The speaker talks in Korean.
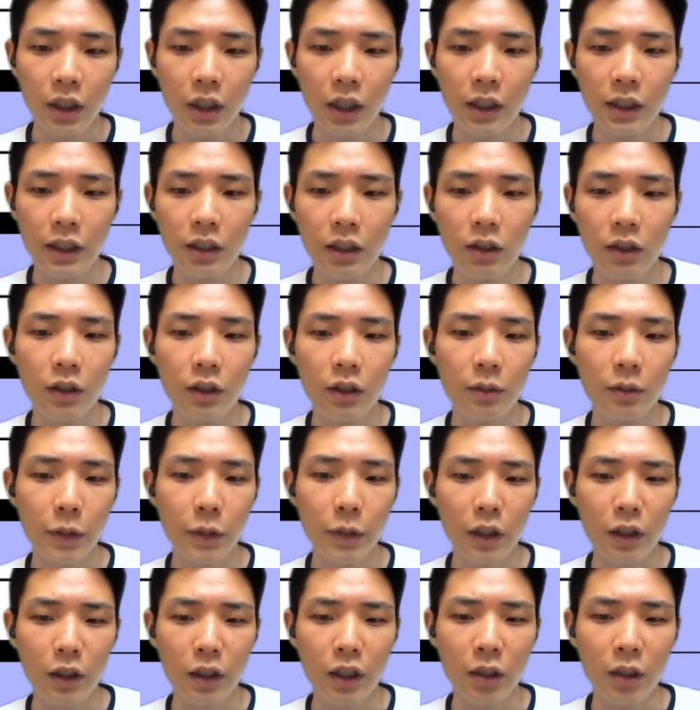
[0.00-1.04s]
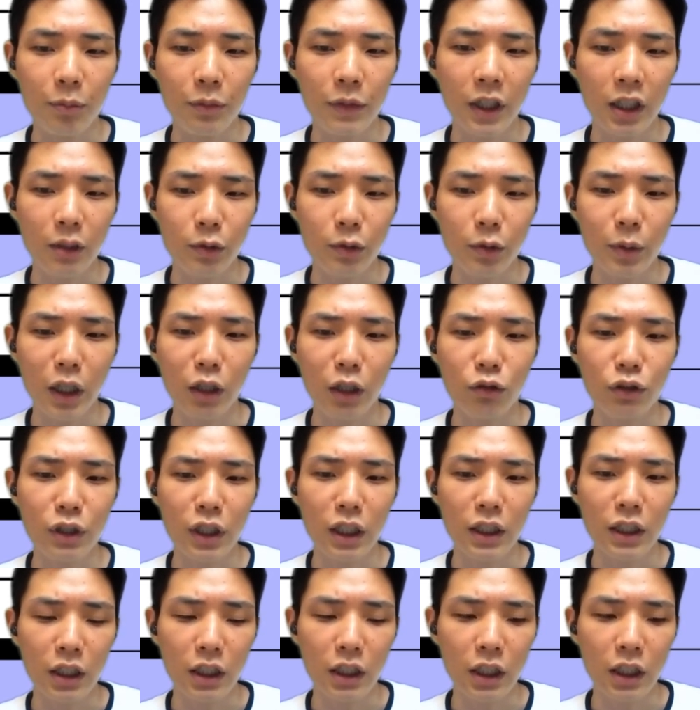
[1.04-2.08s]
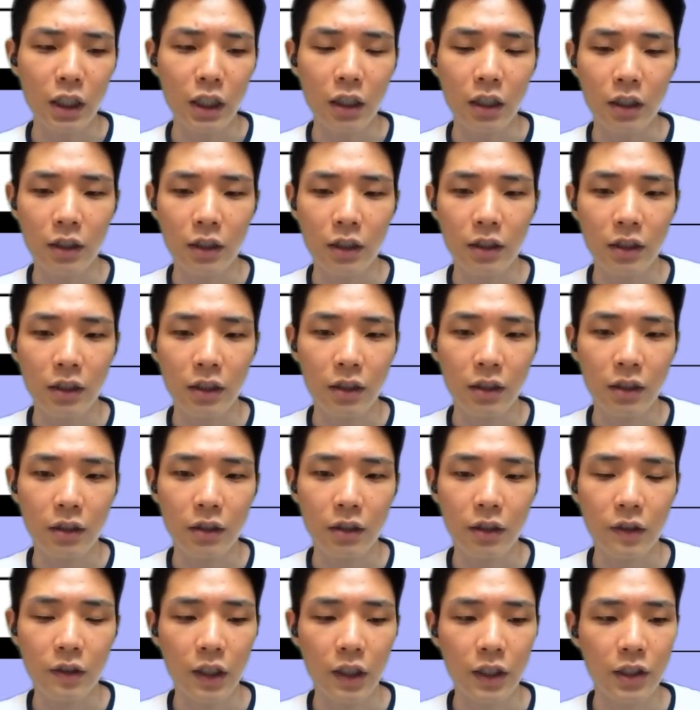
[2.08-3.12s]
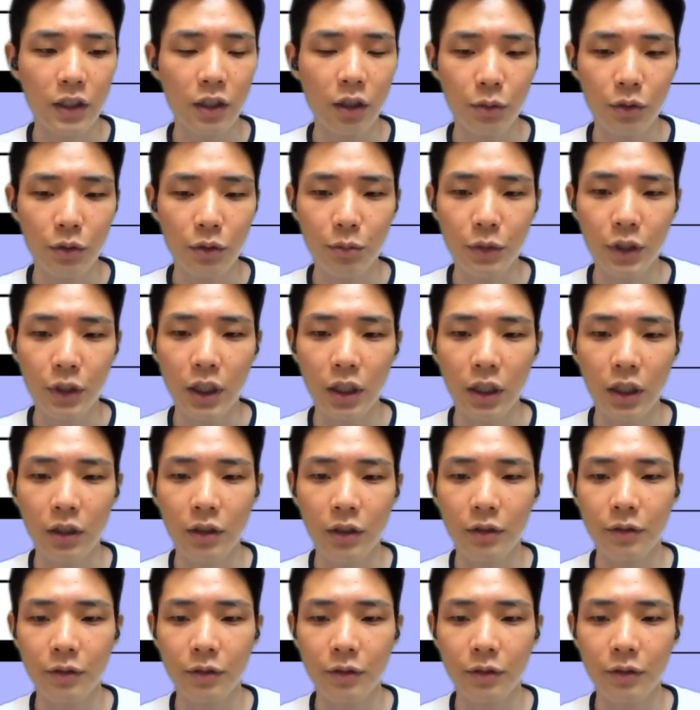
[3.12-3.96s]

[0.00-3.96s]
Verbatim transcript: 핸들러의 반환값 타입을 바꾸지 않는다는 사실이 없습니다.